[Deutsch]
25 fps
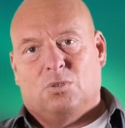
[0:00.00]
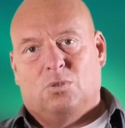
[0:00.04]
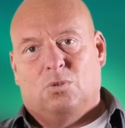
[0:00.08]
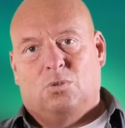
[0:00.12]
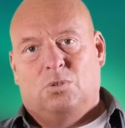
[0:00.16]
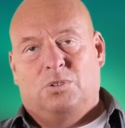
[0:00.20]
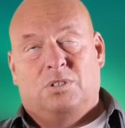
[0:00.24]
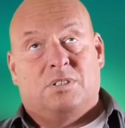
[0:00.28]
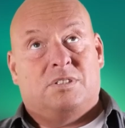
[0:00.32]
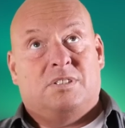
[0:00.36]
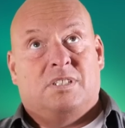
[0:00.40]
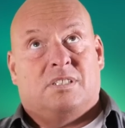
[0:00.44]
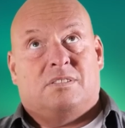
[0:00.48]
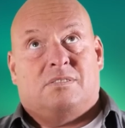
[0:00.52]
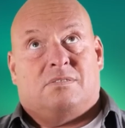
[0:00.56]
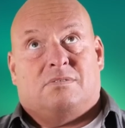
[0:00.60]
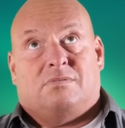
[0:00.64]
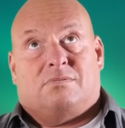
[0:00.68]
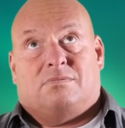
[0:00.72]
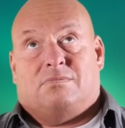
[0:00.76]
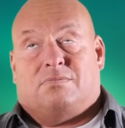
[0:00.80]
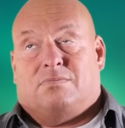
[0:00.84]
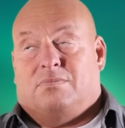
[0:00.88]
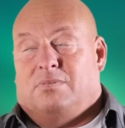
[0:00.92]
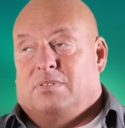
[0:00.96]
Und es
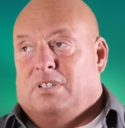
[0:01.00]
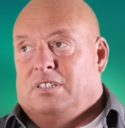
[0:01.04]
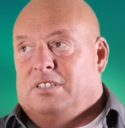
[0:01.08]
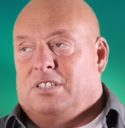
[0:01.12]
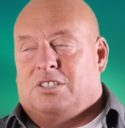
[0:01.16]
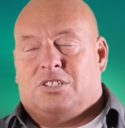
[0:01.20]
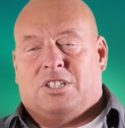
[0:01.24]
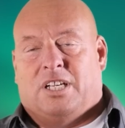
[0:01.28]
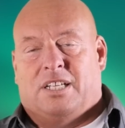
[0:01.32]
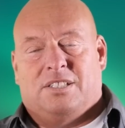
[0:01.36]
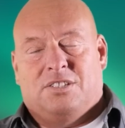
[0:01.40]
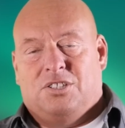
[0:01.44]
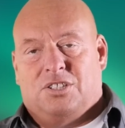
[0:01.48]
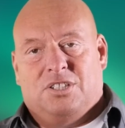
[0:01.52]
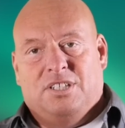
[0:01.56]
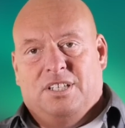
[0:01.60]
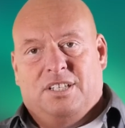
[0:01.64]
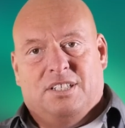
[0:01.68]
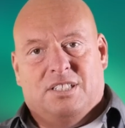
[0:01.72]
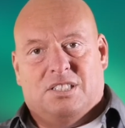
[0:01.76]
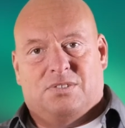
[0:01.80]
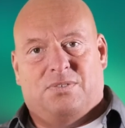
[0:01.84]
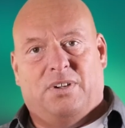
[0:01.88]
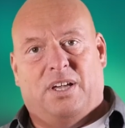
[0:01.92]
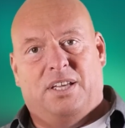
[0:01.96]
ist, das scheint sich
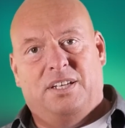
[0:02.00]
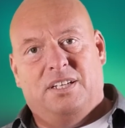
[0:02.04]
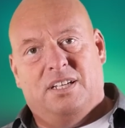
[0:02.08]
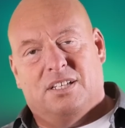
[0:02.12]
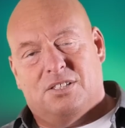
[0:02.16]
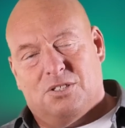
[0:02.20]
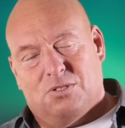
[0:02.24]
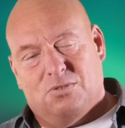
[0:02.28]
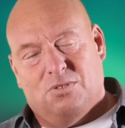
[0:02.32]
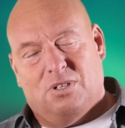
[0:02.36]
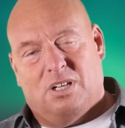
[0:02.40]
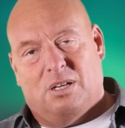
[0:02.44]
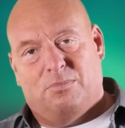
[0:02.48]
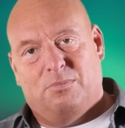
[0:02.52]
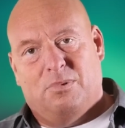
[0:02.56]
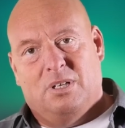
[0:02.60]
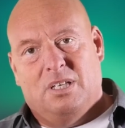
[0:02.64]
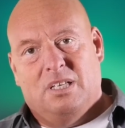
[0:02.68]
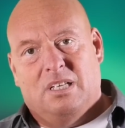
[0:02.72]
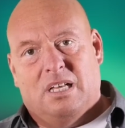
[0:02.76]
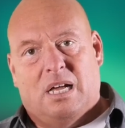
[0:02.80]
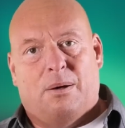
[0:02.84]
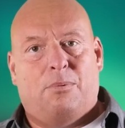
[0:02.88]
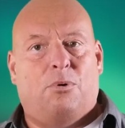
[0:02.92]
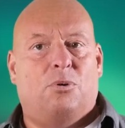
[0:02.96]
nichts verändert zu haben.
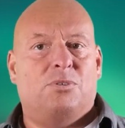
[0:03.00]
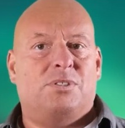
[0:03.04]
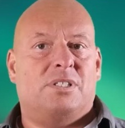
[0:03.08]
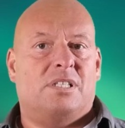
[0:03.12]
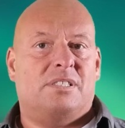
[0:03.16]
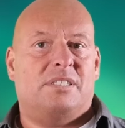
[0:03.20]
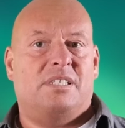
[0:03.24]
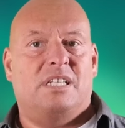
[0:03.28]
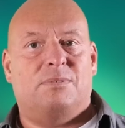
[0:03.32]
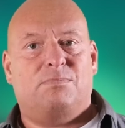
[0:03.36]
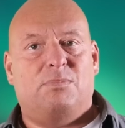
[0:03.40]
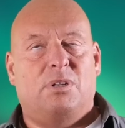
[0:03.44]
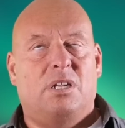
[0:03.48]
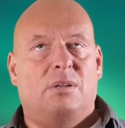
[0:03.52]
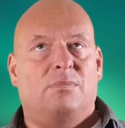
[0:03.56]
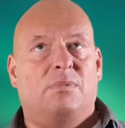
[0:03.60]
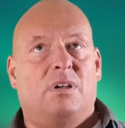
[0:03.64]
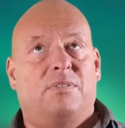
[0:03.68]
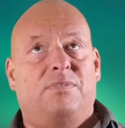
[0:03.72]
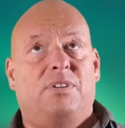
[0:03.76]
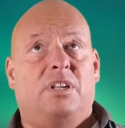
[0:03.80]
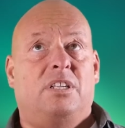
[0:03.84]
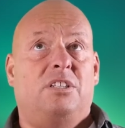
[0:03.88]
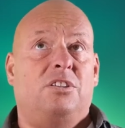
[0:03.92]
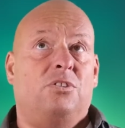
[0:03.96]
Aber uns erzählt man
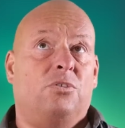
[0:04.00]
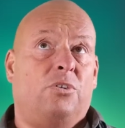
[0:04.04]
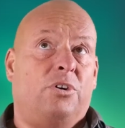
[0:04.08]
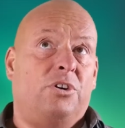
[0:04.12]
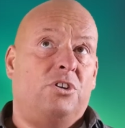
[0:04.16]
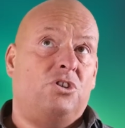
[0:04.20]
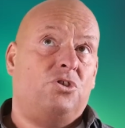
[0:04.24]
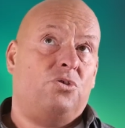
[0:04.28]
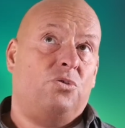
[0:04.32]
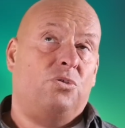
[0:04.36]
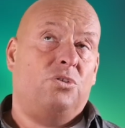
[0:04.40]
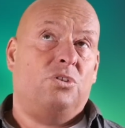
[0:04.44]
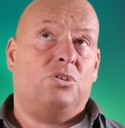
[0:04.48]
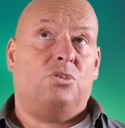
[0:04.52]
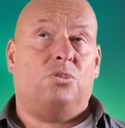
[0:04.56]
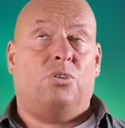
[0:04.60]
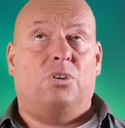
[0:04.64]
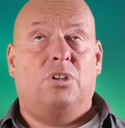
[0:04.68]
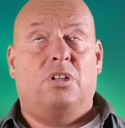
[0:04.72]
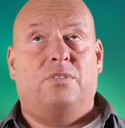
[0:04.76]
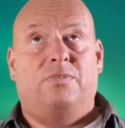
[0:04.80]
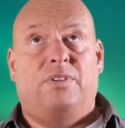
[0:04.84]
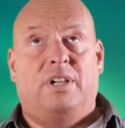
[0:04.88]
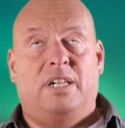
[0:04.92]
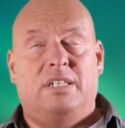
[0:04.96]
immer wieder die neue, schöne,
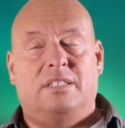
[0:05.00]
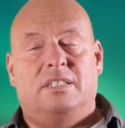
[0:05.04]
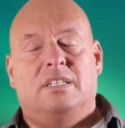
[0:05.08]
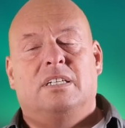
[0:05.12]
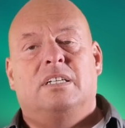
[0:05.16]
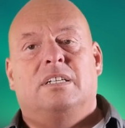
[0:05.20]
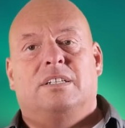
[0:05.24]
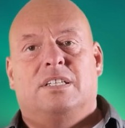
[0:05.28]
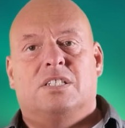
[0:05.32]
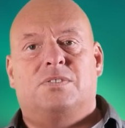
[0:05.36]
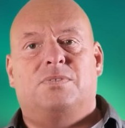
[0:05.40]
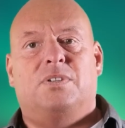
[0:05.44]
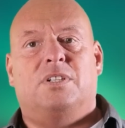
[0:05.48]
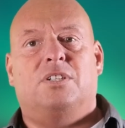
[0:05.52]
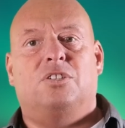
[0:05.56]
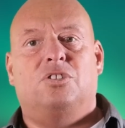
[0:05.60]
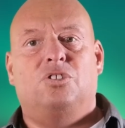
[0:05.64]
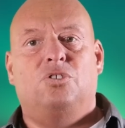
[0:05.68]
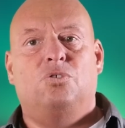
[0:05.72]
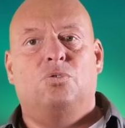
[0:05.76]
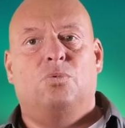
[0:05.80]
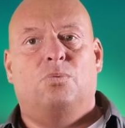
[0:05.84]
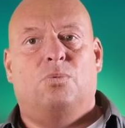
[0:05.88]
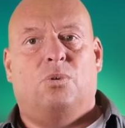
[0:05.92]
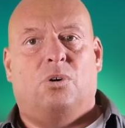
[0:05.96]
tolle Welt. Deswegen
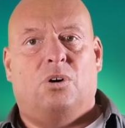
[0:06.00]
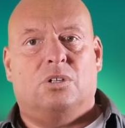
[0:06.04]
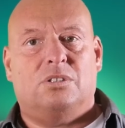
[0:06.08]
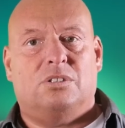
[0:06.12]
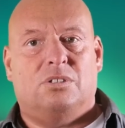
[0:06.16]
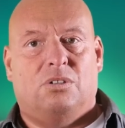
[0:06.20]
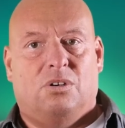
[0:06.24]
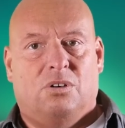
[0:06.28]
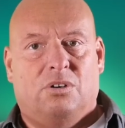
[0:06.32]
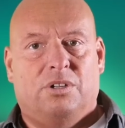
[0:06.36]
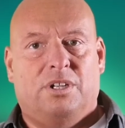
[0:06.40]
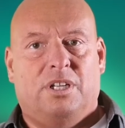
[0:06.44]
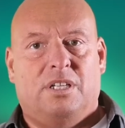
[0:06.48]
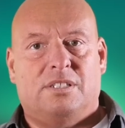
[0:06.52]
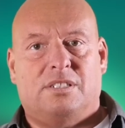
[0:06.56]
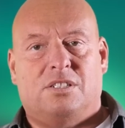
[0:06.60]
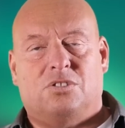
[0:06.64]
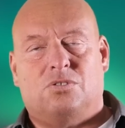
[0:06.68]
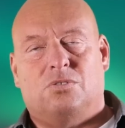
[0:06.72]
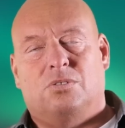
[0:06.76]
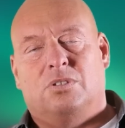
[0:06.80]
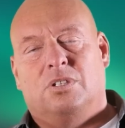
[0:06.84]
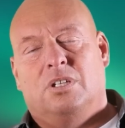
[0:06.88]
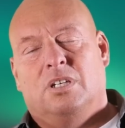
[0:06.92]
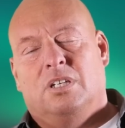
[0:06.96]
New World Order ist ja
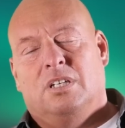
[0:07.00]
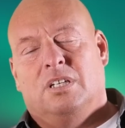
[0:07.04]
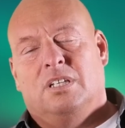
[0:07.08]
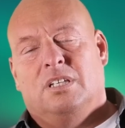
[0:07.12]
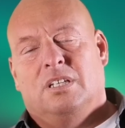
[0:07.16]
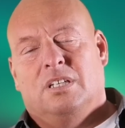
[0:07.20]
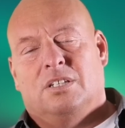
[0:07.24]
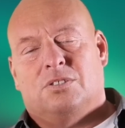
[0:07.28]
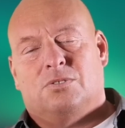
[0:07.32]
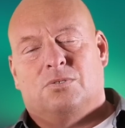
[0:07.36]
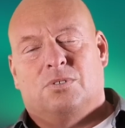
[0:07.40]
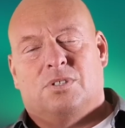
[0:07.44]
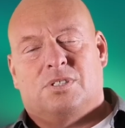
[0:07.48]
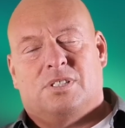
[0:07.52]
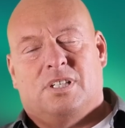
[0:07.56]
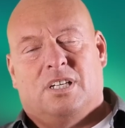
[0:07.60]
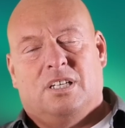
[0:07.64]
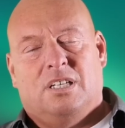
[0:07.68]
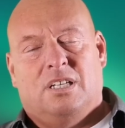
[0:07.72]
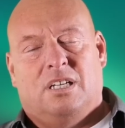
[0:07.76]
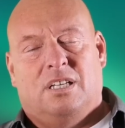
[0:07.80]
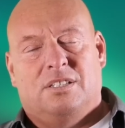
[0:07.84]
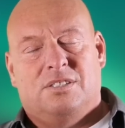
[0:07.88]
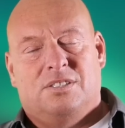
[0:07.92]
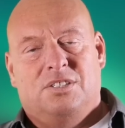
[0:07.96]
schon so eine
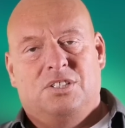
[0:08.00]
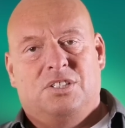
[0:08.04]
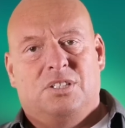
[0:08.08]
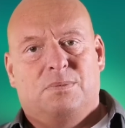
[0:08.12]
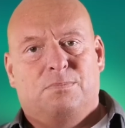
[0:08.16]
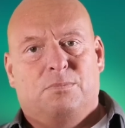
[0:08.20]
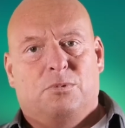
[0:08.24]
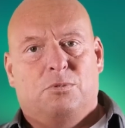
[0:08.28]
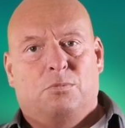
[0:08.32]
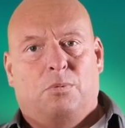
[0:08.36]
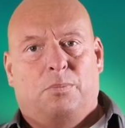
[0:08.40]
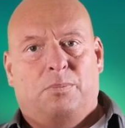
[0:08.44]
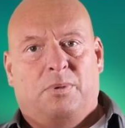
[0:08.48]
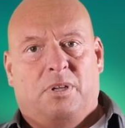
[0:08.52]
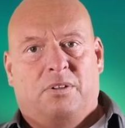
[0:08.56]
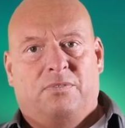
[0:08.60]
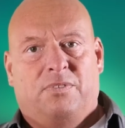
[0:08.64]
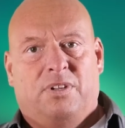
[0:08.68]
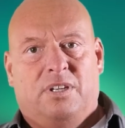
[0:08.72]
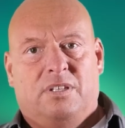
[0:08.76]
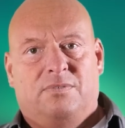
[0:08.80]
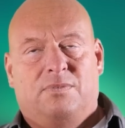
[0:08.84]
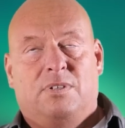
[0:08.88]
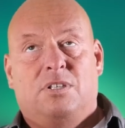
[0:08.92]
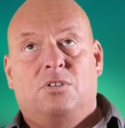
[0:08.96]
Sache an sich, dass man
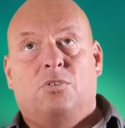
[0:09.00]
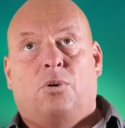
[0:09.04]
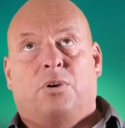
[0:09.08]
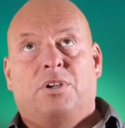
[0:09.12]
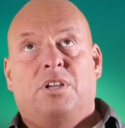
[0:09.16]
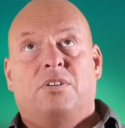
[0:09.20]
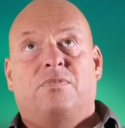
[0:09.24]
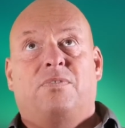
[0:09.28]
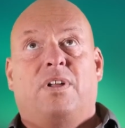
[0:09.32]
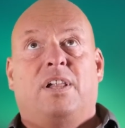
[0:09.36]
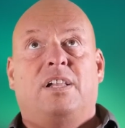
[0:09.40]
erwähnt, wie neue